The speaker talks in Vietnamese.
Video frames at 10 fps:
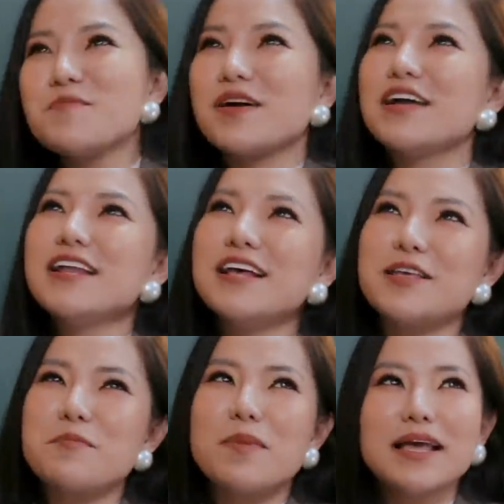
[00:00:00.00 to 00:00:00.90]
Nhưng mà ý là
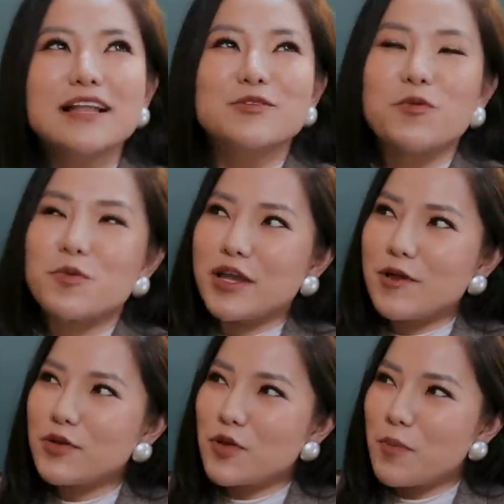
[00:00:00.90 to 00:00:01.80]
chị May là thuộc
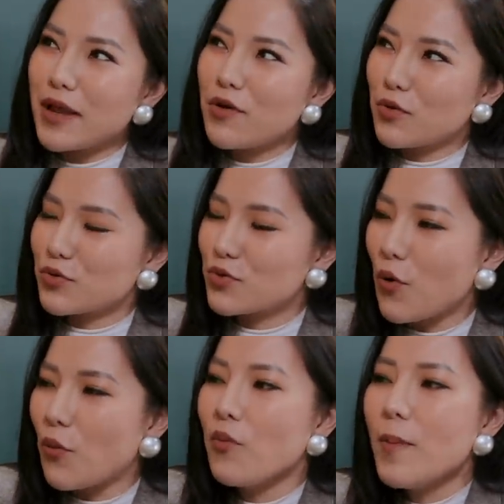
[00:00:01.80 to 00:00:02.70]
kiểu là chị May còn
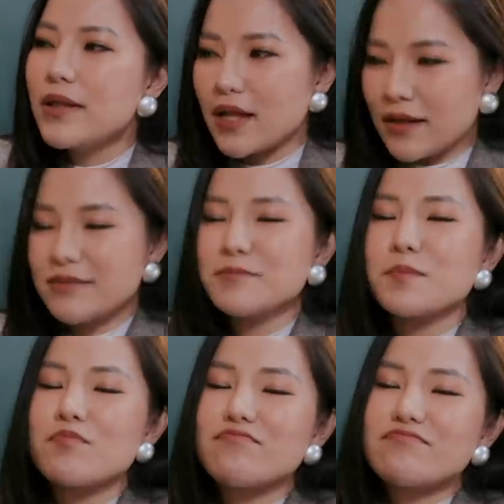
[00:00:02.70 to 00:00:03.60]
đủ bình tĩnh
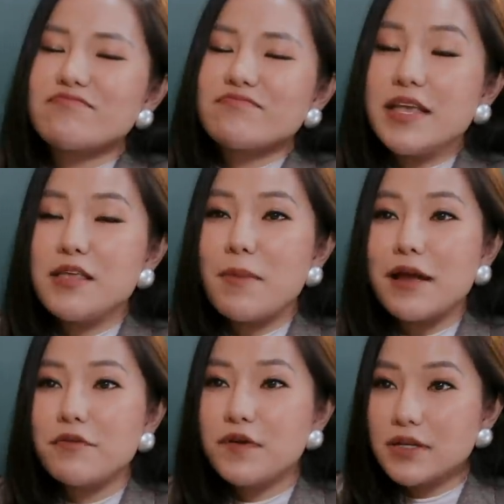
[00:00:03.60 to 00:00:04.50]
để chị
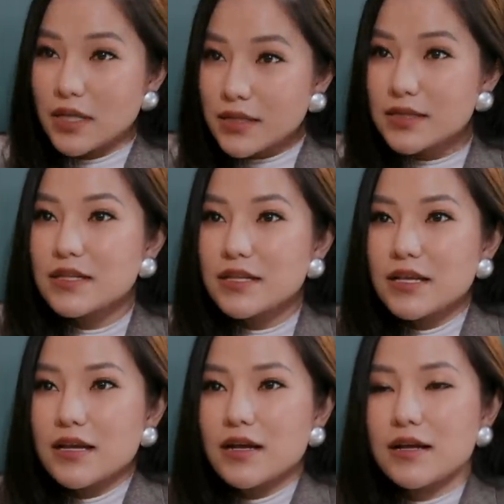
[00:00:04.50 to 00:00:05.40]
May phân tích
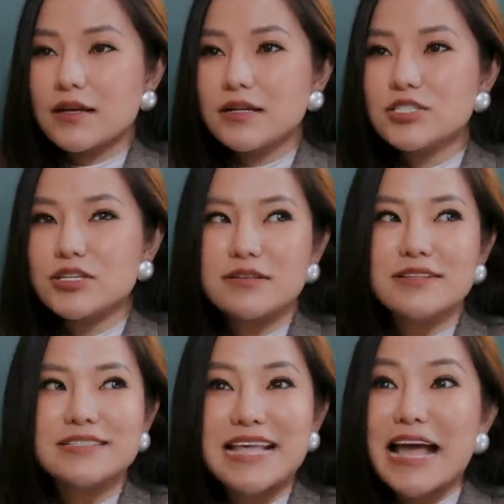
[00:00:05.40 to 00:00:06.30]
à, cái
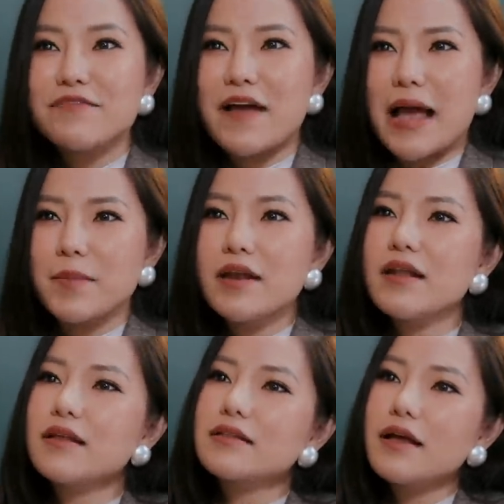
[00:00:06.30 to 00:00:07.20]
sự sai phạm đó
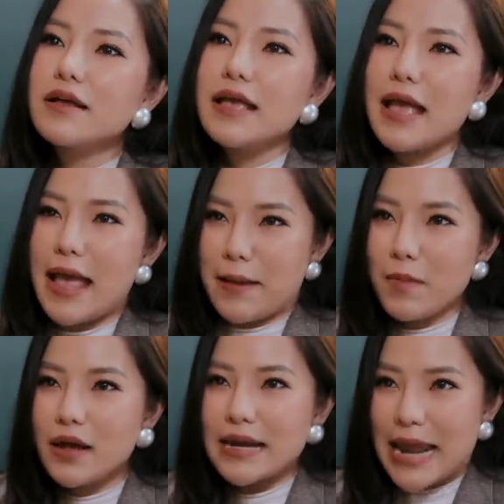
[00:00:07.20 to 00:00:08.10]
nó tới cái
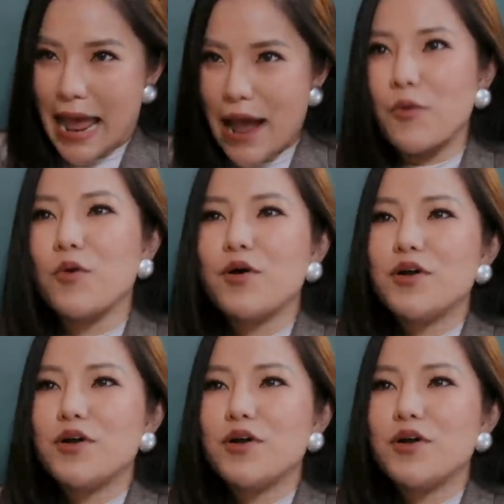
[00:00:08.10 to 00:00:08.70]
hạn mức nào.